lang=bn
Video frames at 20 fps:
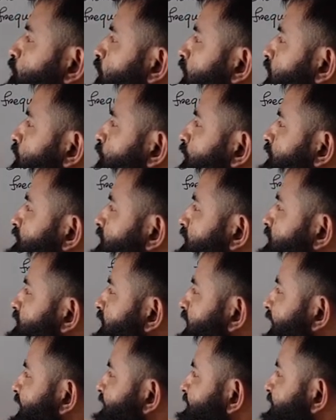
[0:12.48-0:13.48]
বলা হয়েছে যে
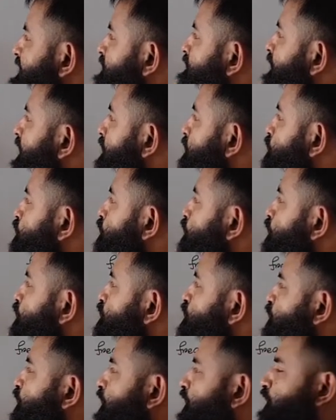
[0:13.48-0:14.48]
এক্স এর
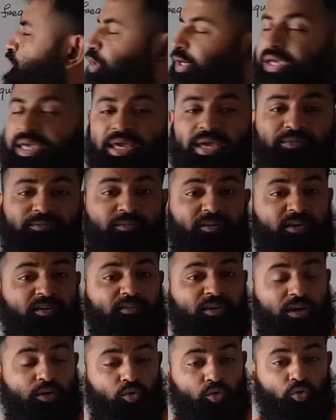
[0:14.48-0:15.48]
ভ্যালুগুলোর সঙ্গে সঙ্গে এফ এর
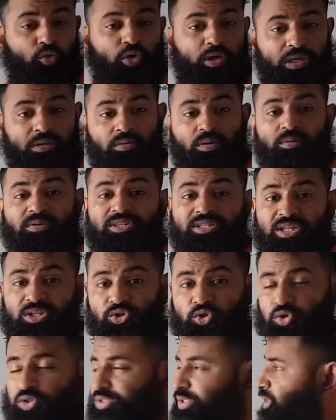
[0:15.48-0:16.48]
ভ্যালুগুলো কীভাবে
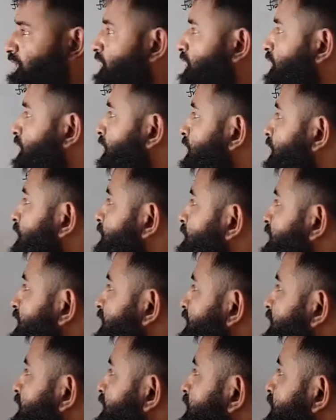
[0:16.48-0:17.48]
চেঞ্জ হচ্ছে
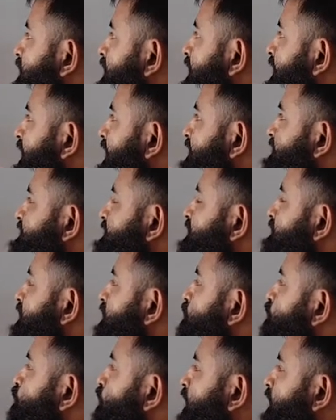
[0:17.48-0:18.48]
মানে এক্স এর
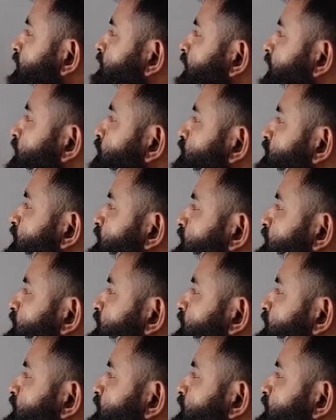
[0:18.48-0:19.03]
ভ্যালু ওয়ান মানে হচ্ছে